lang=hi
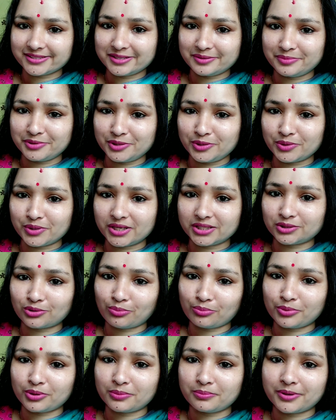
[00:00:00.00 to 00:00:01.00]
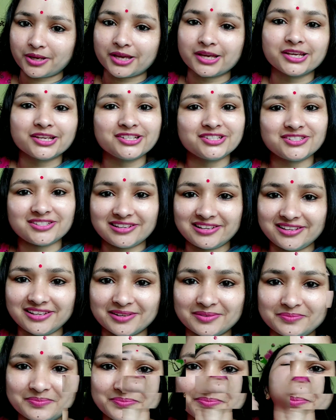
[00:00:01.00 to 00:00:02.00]
आज के वीडियो के टॉपिक पे
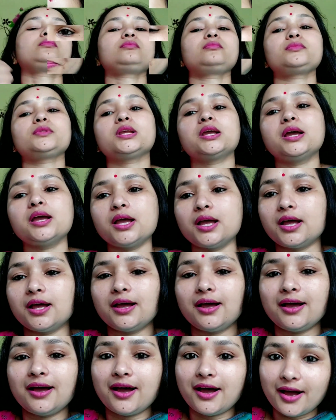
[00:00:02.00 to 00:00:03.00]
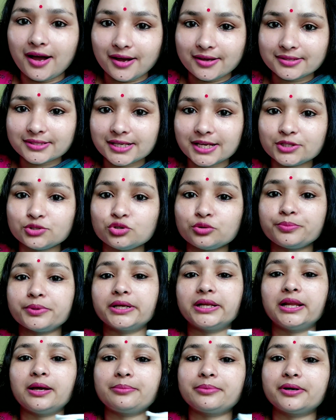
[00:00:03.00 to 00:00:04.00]
चलिए आज का जो
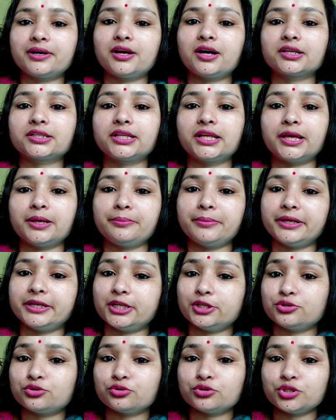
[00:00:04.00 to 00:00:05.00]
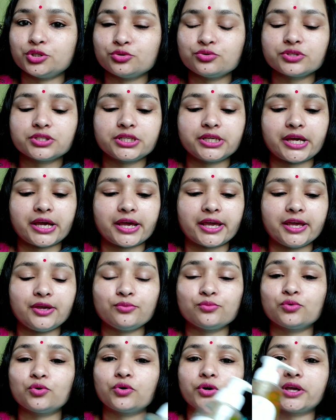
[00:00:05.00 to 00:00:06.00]
पहला प्रोडक्ट है मैंने जो यूज़ किया
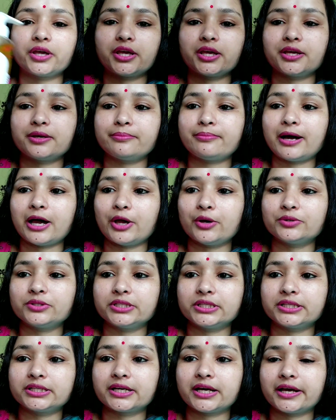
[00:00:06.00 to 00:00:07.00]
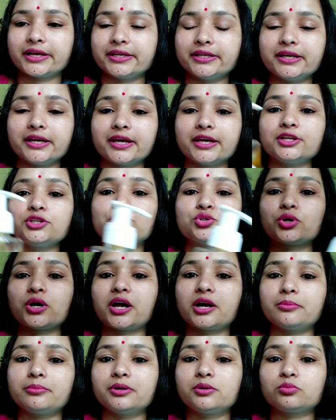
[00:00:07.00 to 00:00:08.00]
है वो है बायोटिक का ही है जो
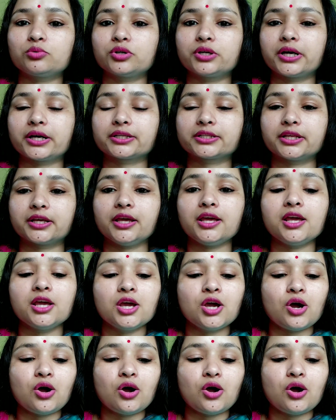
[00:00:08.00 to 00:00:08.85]
हार्बल प्रोडक्ट है